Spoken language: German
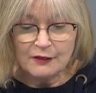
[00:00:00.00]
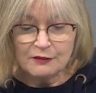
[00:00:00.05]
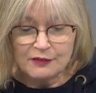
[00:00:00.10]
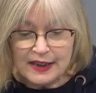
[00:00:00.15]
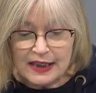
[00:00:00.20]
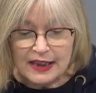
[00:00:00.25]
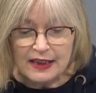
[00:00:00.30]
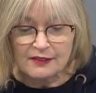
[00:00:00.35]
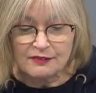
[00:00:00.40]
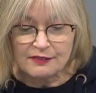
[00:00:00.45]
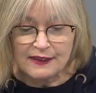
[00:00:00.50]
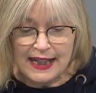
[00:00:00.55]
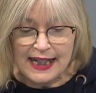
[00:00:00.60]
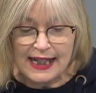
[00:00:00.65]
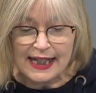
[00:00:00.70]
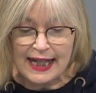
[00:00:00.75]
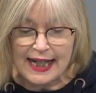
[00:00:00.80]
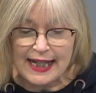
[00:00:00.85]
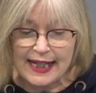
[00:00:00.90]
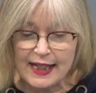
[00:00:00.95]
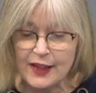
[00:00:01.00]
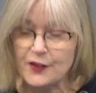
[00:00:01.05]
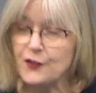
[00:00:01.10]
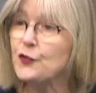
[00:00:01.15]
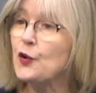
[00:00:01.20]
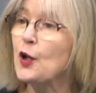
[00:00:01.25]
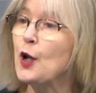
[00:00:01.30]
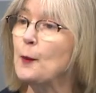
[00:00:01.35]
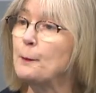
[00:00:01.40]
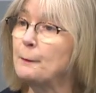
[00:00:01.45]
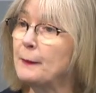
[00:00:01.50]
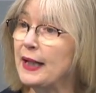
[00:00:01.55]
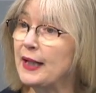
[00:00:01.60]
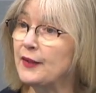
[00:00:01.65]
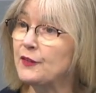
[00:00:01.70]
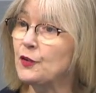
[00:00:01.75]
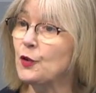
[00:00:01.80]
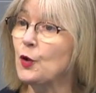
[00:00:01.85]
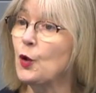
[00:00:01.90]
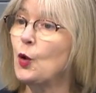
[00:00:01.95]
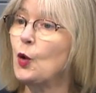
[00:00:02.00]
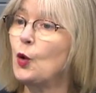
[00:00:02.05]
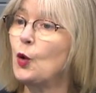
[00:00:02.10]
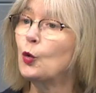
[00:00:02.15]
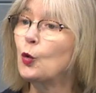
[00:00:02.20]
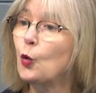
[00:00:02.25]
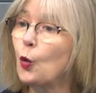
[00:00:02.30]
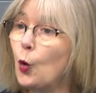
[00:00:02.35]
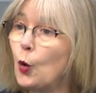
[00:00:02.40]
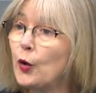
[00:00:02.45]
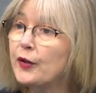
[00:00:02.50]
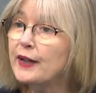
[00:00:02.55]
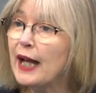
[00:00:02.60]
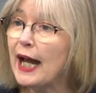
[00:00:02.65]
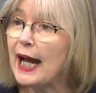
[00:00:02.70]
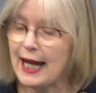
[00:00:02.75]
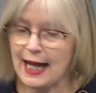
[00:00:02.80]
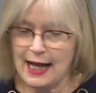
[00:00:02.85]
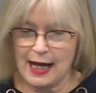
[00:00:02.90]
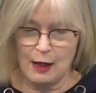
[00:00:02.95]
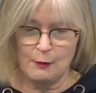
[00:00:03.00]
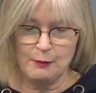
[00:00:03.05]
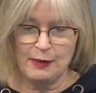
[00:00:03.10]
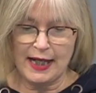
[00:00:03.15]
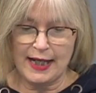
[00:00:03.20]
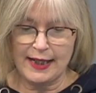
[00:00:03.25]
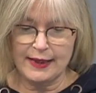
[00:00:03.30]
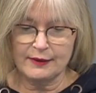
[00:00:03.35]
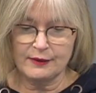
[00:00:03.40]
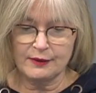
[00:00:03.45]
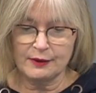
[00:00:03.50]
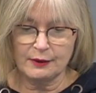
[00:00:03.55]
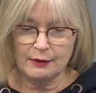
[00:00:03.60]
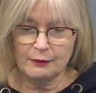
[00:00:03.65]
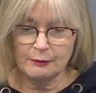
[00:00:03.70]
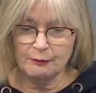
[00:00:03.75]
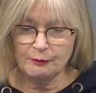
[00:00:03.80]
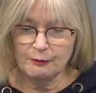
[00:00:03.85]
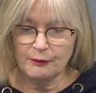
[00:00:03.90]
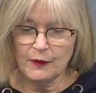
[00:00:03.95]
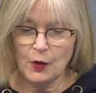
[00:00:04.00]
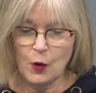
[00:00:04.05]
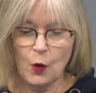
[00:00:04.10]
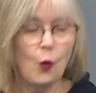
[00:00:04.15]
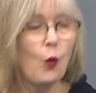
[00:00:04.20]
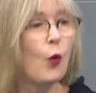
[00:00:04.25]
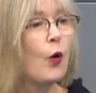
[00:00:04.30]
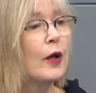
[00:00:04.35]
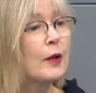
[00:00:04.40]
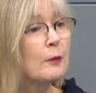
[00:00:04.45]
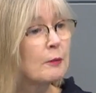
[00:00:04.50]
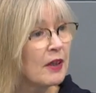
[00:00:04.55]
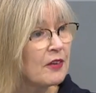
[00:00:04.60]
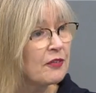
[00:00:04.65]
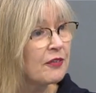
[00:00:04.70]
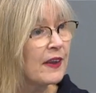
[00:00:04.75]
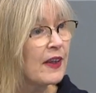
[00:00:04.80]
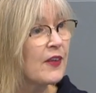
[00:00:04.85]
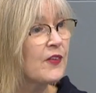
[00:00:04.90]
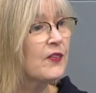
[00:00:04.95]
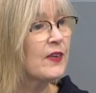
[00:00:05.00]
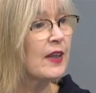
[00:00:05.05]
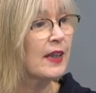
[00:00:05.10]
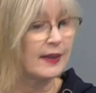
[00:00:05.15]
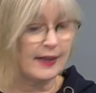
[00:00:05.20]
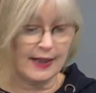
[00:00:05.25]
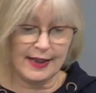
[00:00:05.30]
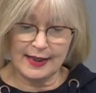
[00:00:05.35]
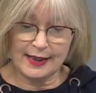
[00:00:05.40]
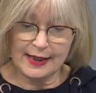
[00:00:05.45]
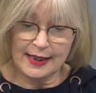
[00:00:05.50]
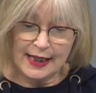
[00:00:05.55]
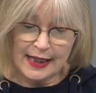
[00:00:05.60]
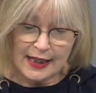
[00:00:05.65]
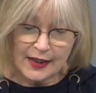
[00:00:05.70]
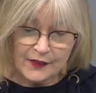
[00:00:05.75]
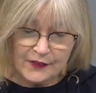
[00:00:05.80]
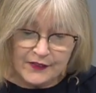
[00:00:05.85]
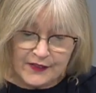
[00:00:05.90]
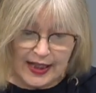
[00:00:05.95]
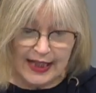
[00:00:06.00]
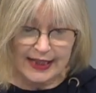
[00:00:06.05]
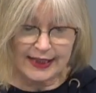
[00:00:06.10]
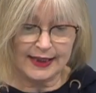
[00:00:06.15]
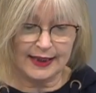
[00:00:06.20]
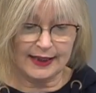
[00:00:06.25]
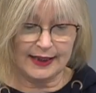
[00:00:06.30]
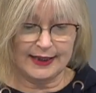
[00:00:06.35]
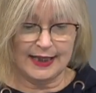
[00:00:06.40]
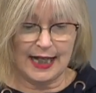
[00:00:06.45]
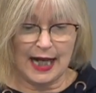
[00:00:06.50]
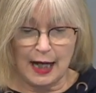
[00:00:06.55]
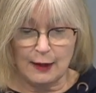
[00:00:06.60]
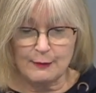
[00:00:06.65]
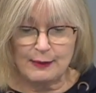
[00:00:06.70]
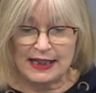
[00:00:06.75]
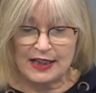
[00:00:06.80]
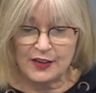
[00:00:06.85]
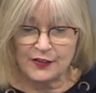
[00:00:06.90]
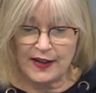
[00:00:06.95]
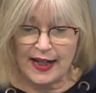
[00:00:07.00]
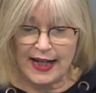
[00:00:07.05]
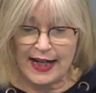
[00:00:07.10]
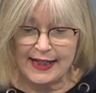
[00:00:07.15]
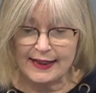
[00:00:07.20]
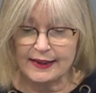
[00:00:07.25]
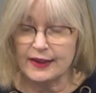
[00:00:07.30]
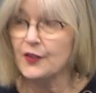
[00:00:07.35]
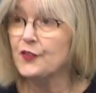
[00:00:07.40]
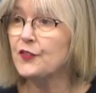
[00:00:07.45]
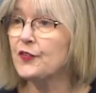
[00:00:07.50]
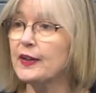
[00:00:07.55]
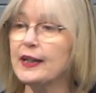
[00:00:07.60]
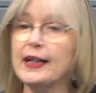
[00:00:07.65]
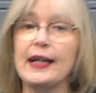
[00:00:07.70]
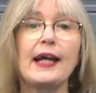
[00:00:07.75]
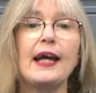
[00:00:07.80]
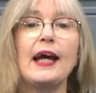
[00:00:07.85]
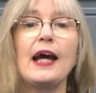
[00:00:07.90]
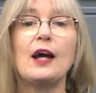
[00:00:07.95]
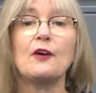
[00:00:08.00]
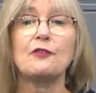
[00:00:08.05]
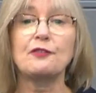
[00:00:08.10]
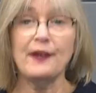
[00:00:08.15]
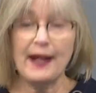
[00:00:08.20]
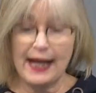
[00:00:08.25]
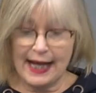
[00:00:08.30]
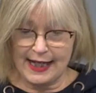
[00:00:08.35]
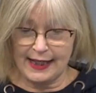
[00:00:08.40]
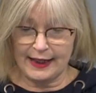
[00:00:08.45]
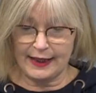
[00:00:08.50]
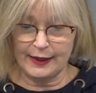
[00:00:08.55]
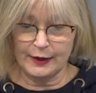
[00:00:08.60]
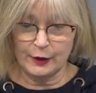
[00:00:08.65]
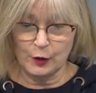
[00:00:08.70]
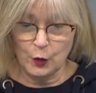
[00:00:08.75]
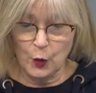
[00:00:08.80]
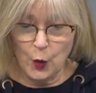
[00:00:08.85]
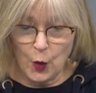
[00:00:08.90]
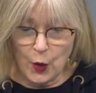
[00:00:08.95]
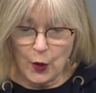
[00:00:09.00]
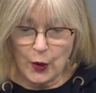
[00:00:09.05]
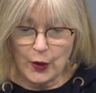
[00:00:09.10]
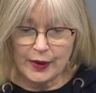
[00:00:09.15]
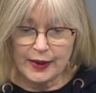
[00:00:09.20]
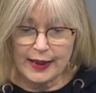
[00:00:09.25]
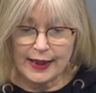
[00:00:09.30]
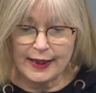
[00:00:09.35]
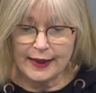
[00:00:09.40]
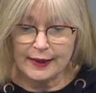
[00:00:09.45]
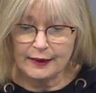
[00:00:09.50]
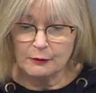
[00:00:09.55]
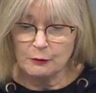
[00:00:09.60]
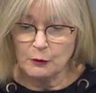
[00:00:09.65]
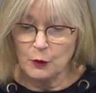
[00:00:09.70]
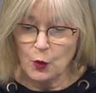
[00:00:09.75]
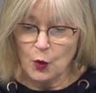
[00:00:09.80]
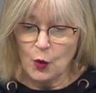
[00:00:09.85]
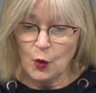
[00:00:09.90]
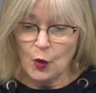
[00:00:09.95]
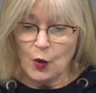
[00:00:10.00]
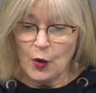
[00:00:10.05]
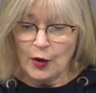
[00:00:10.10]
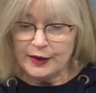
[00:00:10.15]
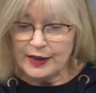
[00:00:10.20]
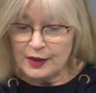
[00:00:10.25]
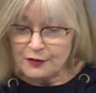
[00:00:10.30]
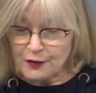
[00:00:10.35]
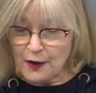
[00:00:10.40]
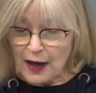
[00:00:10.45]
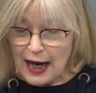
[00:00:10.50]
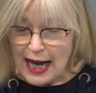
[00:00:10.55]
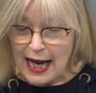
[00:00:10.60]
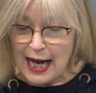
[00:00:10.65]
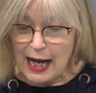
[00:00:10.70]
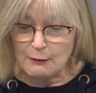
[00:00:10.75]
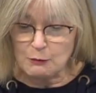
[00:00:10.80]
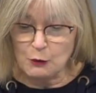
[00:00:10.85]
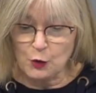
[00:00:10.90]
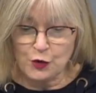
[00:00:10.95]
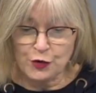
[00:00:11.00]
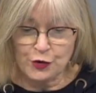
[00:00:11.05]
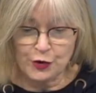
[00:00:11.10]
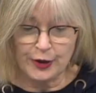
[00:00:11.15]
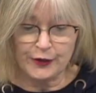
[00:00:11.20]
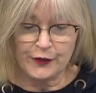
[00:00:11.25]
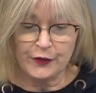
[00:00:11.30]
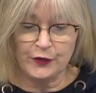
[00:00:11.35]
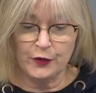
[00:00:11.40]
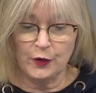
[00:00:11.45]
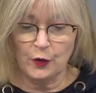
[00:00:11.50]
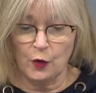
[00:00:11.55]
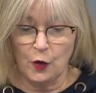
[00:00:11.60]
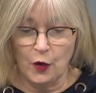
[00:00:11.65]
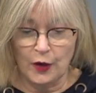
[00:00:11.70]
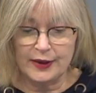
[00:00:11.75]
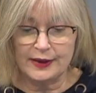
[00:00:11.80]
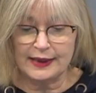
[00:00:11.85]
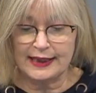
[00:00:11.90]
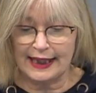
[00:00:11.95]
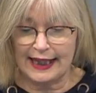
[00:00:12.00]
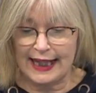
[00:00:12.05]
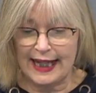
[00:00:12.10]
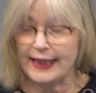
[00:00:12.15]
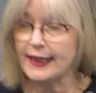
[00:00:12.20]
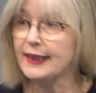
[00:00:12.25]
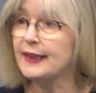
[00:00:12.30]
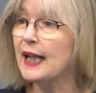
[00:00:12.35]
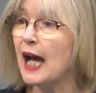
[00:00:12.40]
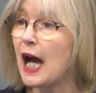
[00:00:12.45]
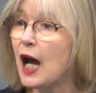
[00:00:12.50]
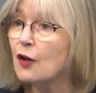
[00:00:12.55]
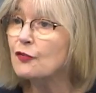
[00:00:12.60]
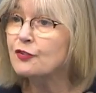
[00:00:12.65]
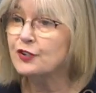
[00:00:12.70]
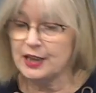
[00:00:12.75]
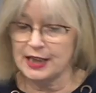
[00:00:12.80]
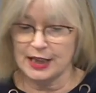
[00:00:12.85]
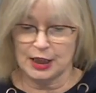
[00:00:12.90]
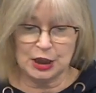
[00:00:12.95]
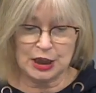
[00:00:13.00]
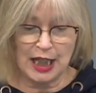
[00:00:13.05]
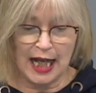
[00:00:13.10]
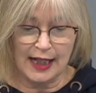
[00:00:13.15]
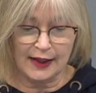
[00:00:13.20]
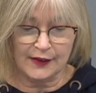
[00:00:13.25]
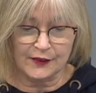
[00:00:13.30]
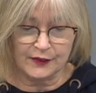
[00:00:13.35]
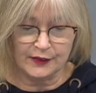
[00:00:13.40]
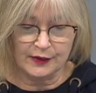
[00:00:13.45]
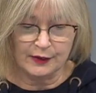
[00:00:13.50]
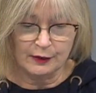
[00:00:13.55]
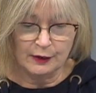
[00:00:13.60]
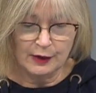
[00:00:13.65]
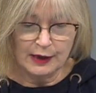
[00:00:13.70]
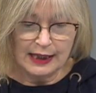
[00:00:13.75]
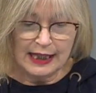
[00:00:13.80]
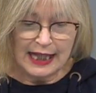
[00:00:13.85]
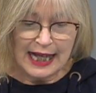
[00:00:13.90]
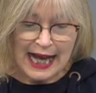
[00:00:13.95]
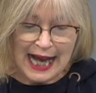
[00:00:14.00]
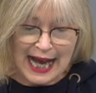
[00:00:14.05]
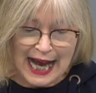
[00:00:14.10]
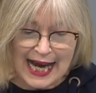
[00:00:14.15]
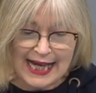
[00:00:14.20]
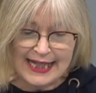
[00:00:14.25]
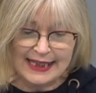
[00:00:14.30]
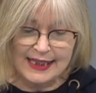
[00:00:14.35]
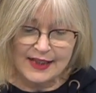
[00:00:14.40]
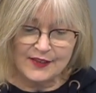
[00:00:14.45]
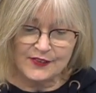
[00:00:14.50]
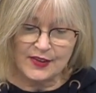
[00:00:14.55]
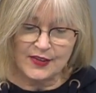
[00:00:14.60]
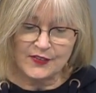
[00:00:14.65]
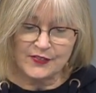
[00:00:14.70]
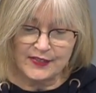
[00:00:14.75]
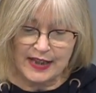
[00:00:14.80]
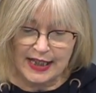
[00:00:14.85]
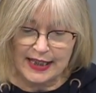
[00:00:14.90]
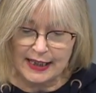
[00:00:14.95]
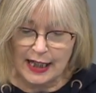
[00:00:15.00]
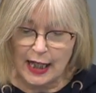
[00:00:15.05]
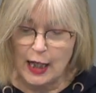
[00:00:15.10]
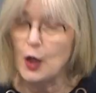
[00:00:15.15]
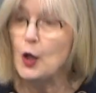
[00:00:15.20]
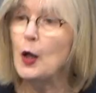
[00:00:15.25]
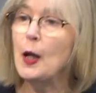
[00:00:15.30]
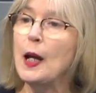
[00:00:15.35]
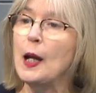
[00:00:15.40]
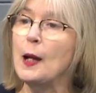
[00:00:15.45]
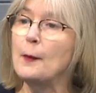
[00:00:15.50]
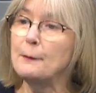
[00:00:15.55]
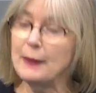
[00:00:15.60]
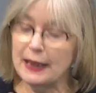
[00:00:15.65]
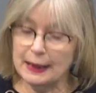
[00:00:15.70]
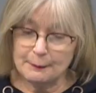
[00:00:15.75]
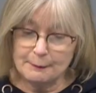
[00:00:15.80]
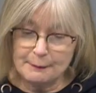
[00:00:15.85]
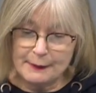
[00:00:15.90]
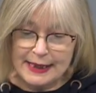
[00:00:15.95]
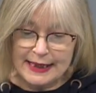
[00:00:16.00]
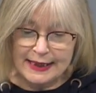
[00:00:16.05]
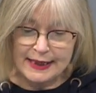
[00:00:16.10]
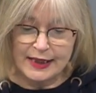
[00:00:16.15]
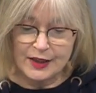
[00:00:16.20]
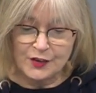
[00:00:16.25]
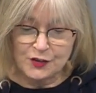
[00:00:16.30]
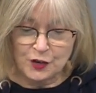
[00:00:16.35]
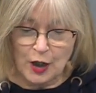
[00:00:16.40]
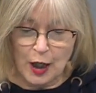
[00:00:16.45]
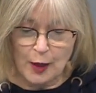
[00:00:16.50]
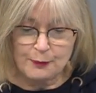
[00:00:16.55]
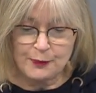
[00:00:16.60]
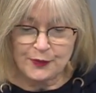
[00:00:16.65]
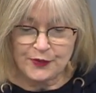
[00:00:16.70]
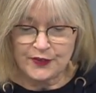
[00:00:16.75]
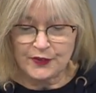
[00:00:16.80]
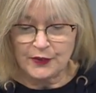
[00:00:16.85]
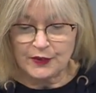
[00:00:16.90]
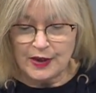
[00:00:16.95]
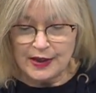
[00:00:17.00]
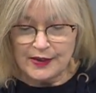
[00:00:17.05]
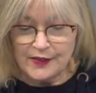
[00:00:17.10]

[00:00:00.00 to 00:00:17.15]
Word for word: Wie wäre es mit guter Arbeit, unbefristeten, sicheren Arbeitsverhältnissen, fairen Löhnen, die vor Armut schützen und gerechten Aufstiegschancen? Eines ist sicher, mit Minijobs